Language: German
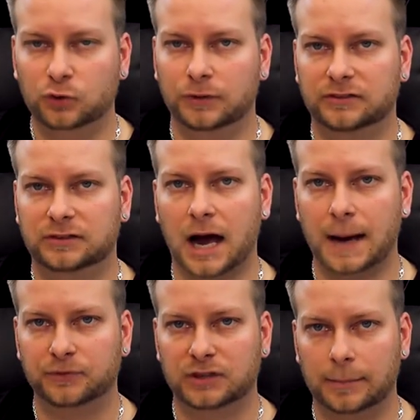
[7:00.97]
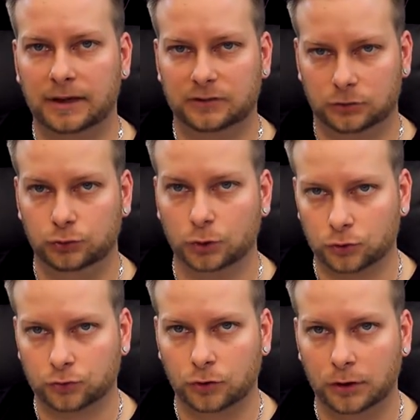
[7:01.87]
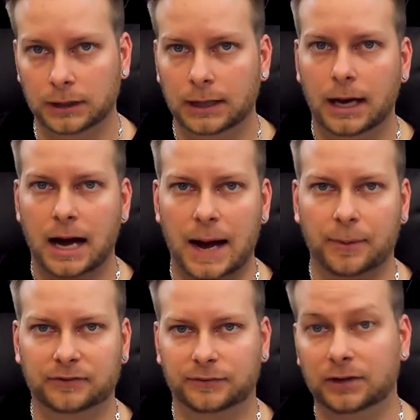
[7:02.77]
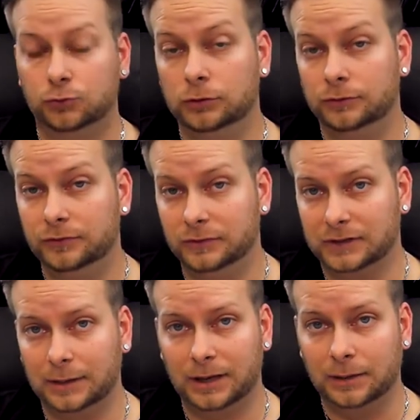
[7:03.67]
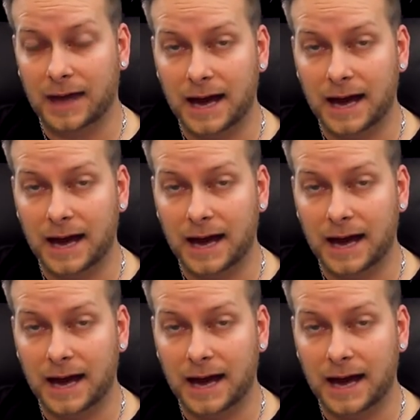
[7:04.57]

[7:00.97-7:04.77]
Sowas gab es damals natürlich auch schon, aber es war natürlich, sagen wir mal, in